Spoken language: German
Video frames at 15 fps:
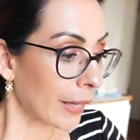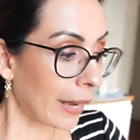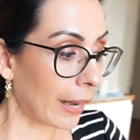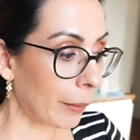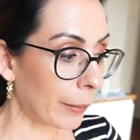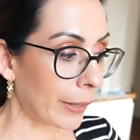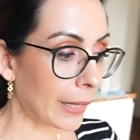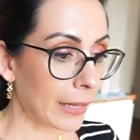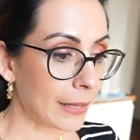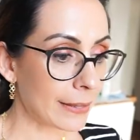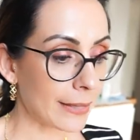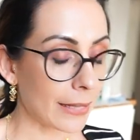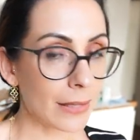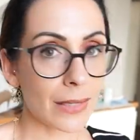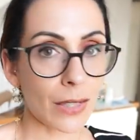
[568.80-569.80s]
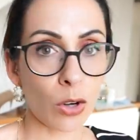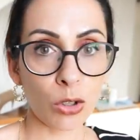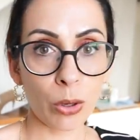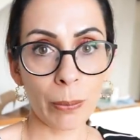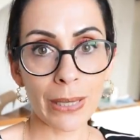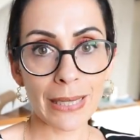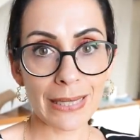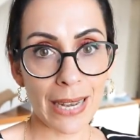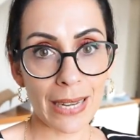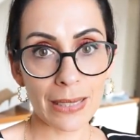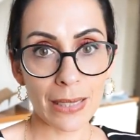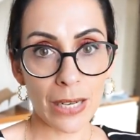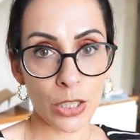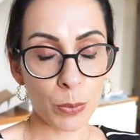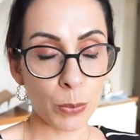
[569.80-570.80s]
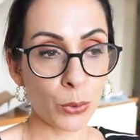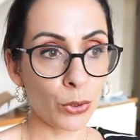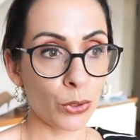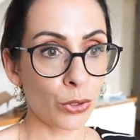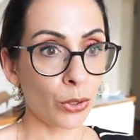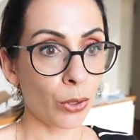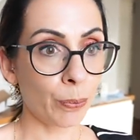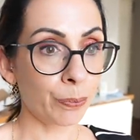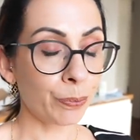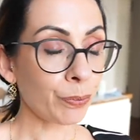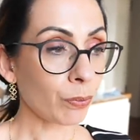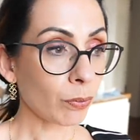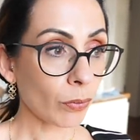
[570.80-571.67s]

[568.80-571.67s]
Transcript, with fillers: Aber es hat jetzt auch nochmal Zeit in Anspruch genommen.